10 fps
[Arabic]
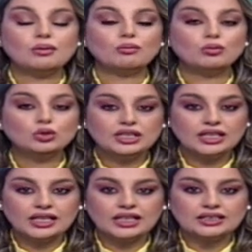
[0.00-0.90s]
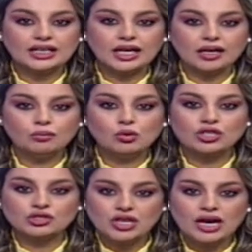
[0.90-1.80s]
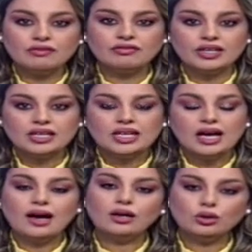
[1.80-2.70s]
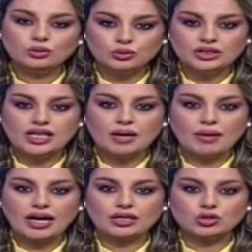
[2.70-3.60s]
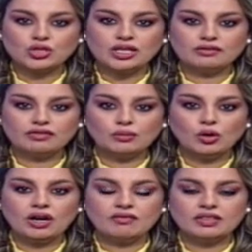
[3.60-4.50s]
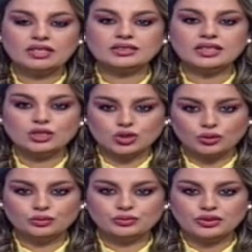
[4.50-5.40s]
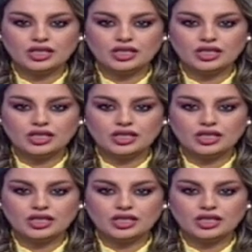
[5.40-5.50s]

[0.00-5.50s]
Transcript: مديرية خب والشعف الحدودية مع نجران في محافظة الجوف